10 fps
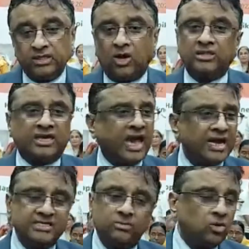తర్వాత
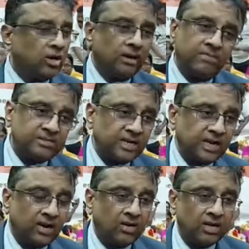కాల్షియం కూడా
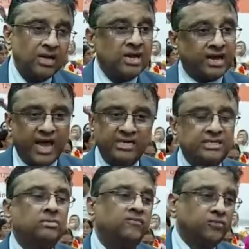కంపల్సరీగా కావాలి
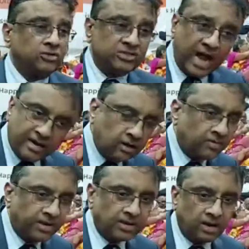కాల్షియం అఫ్ కోర్స్ జాయింట్లో
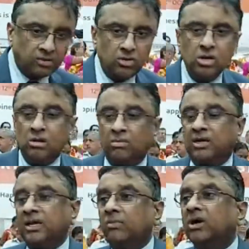పనికిరాదు
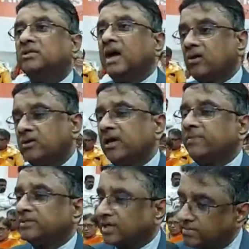బట్ ఎముక దారుడ్యాన్ని
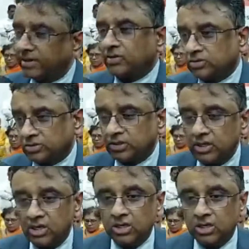పెంచడానికి పనికొస్తుంది